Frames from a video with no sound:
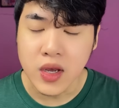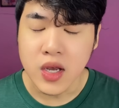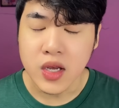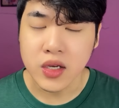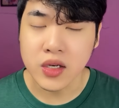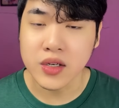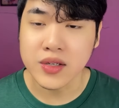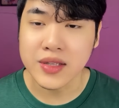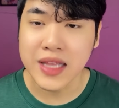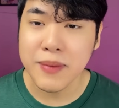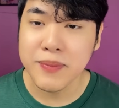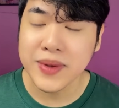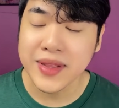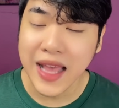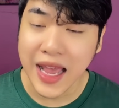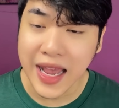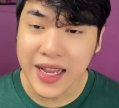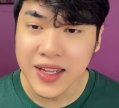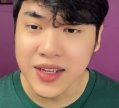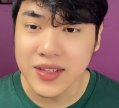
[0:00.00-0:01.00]
người ta mới
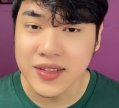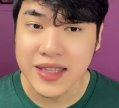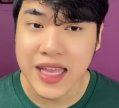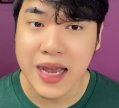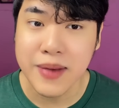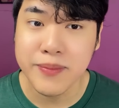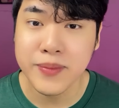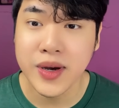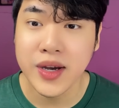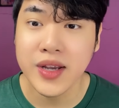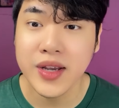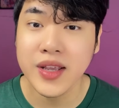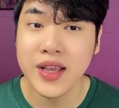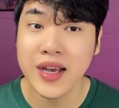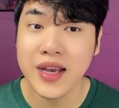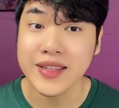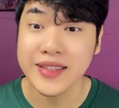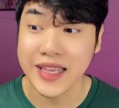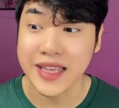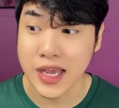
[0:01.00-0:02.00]
thấy, người ta mới
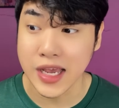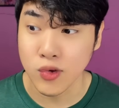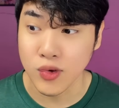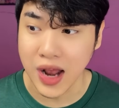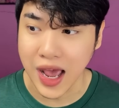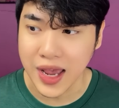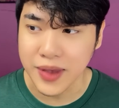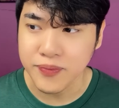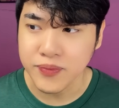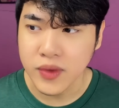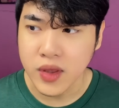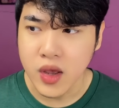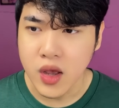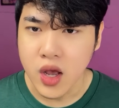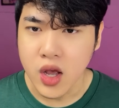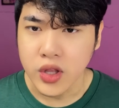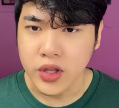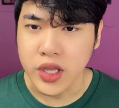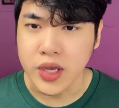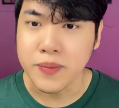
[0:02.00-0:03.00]
chèo lại
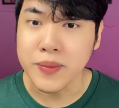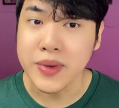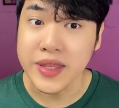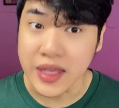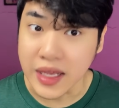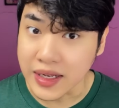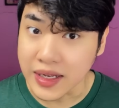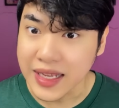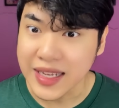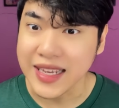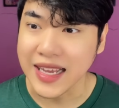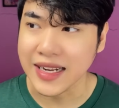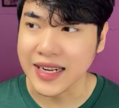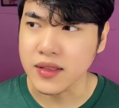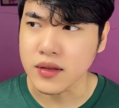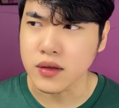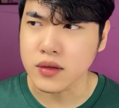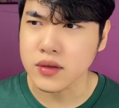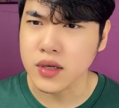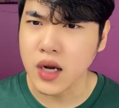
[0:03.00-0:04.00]
thì mới nhìn thấy
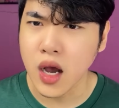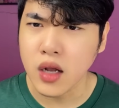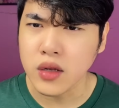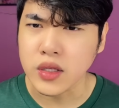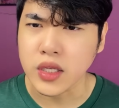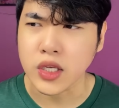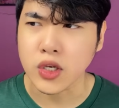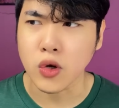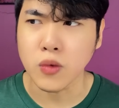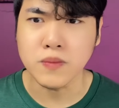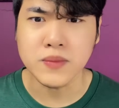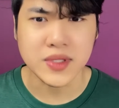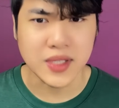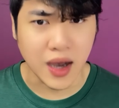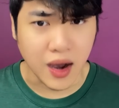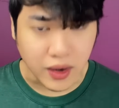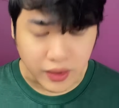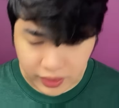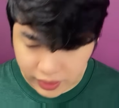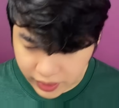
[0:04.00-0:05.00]
cảnh tượng đó thì cũng
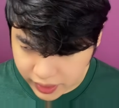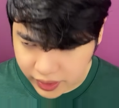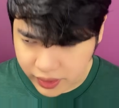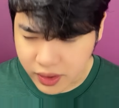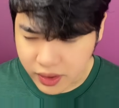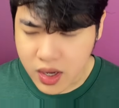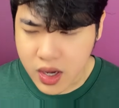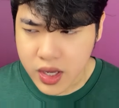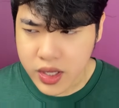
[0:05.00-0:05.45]
sợ thiệt,